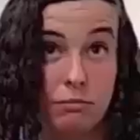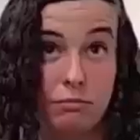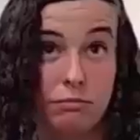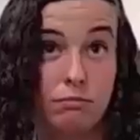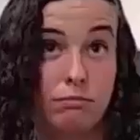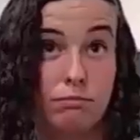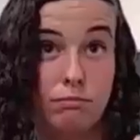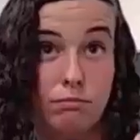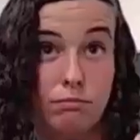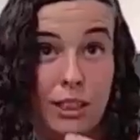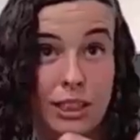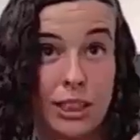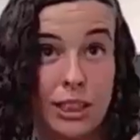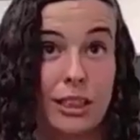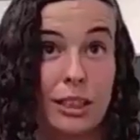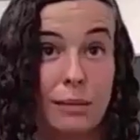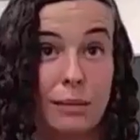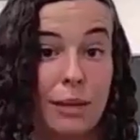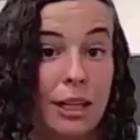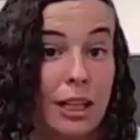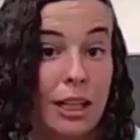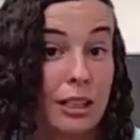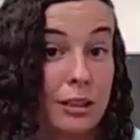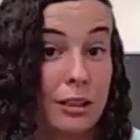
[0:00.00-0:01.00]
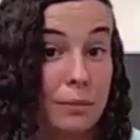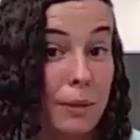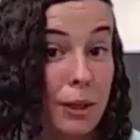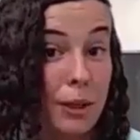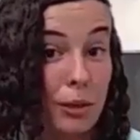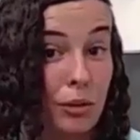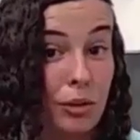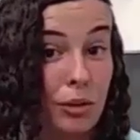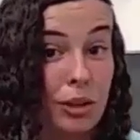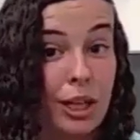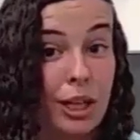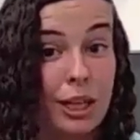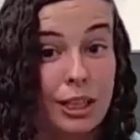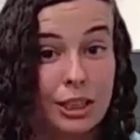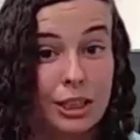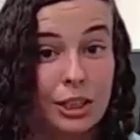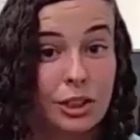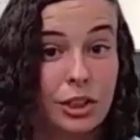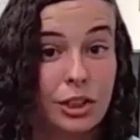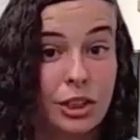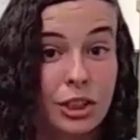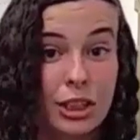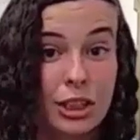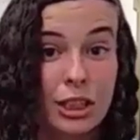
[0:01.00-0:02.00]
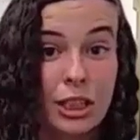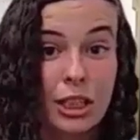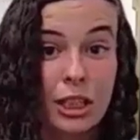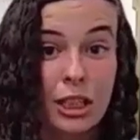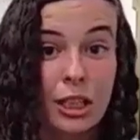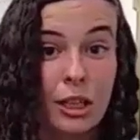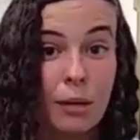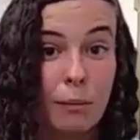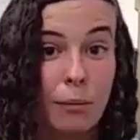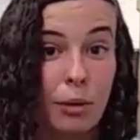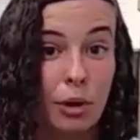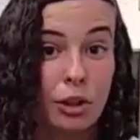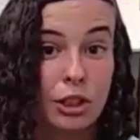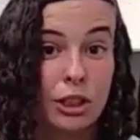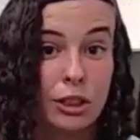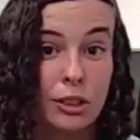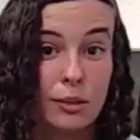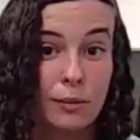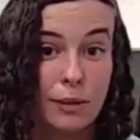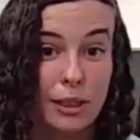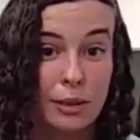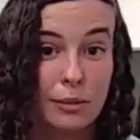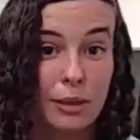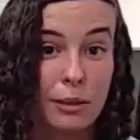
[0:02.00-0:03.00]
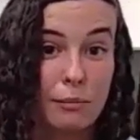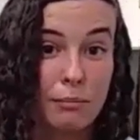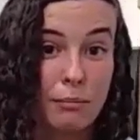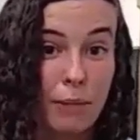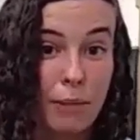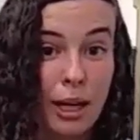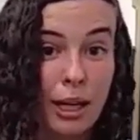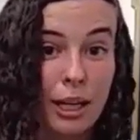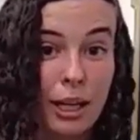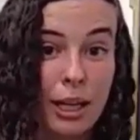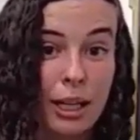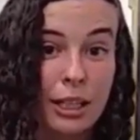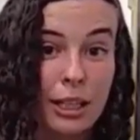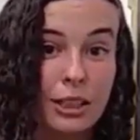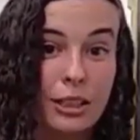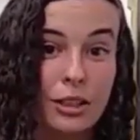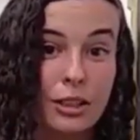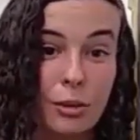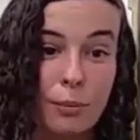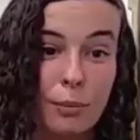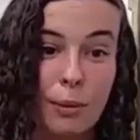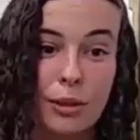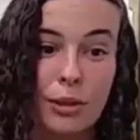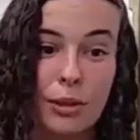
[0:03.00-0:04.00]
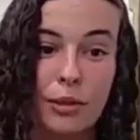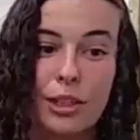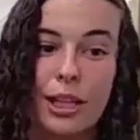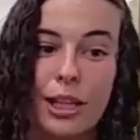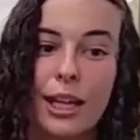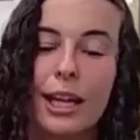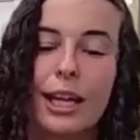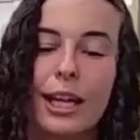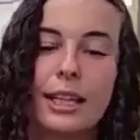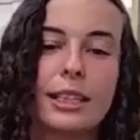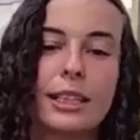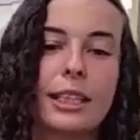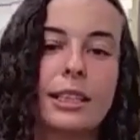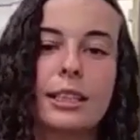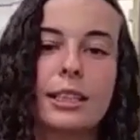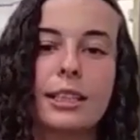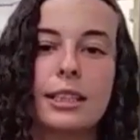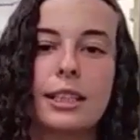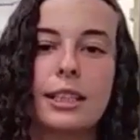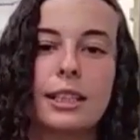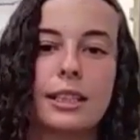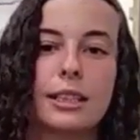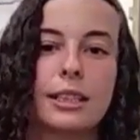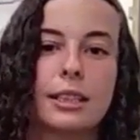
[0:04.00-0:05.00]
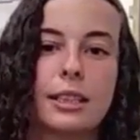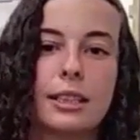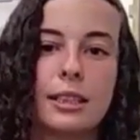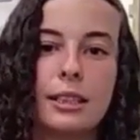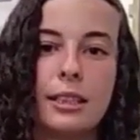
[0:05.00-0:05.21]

Mm, bastante marcas patrocinan a chicos, pero si veis bien marcas, no patrocinan casi a chicas.